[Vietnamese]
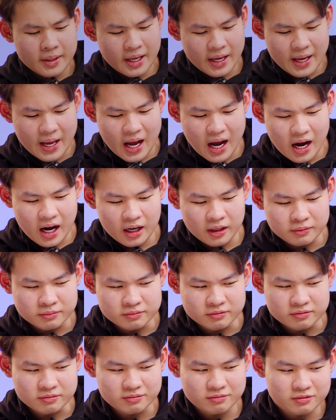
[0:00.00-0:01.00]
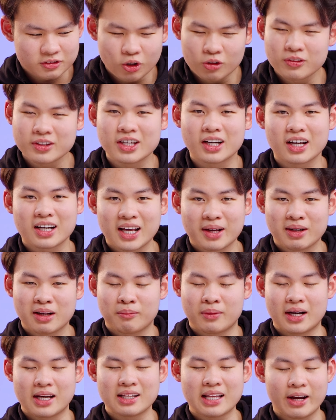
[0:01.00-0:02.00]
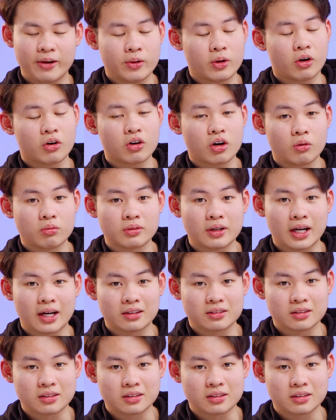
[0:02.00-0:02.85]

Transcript: thì um, đối với những anh em nào mà đã theo dõi công nghệ